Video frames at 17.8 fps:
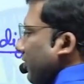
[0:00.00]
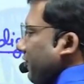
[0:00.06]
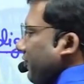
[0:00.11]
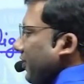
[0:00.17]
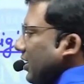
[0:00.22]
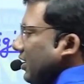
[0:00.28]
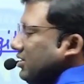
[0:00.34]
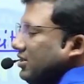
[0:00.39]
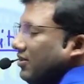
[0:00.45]
త్రీ
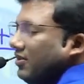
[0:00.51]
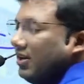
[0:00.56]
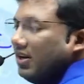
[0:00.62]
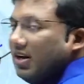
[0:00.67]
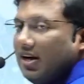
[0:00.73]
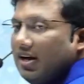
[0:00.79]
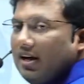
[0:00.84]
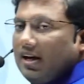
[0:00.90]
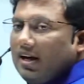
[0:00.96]
ఫైవ్
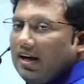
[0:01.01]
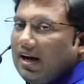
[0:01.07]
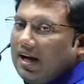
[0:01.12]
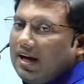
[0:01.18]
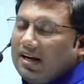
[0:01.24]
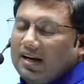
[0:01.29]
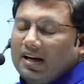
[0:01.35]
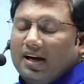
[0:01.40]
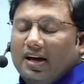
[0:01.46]
సెవెన్
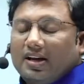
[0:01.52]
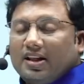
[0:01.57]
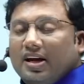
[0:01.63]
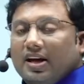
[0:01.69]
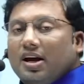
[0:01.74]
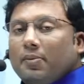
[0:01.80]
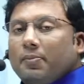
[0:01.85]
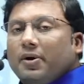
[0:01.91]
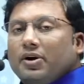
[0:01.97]
ఇలా
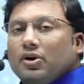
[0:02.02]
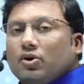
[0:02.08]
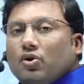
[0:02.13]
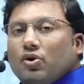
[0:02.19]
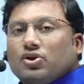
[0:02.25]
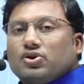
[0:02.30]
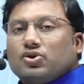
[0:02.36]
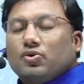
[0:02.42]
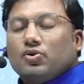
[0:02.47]
ఏదైనా
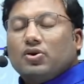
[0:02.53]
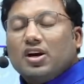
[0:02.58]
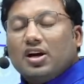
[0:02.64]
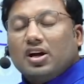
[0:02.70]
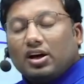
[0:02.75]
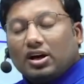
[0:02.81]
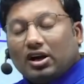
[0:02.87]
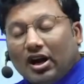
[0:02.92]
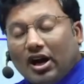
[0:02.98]
పెట్టుకోవచ్చు
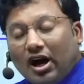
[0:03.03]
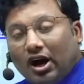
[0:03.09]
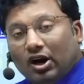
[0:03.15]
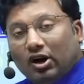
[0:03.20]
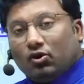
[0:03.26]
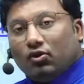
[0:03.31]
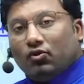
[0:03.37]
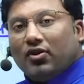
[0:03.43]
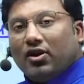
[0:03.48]

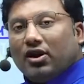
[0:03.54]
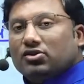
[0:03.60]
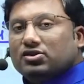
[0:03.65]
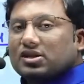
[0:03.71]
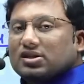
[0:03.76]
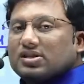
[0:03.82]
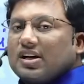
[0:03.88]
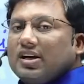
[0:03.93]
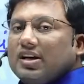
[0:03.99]
నాలుగు
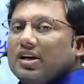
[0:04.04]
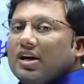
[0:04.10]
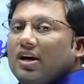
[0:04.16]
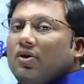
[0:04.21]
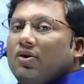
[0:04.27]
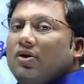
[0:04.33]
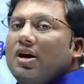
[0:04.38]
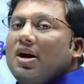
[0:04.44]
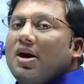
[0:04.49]
వరుస
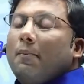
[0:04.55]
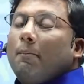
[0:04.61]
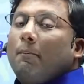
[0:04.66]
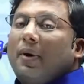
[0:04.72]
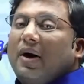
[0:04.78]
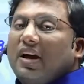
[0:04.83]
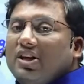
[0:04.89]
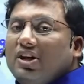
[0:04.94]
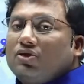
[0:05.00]
సంఖ్యలు
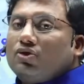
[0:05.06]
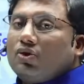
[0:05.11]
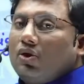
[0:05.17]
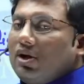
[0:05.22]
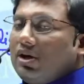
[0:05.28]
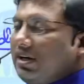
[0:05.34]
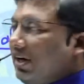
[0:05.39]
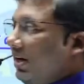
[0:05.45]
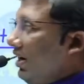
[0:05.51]

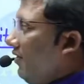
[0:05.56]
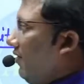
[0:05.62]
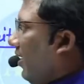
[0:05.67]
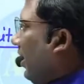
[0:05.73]
పదితోటి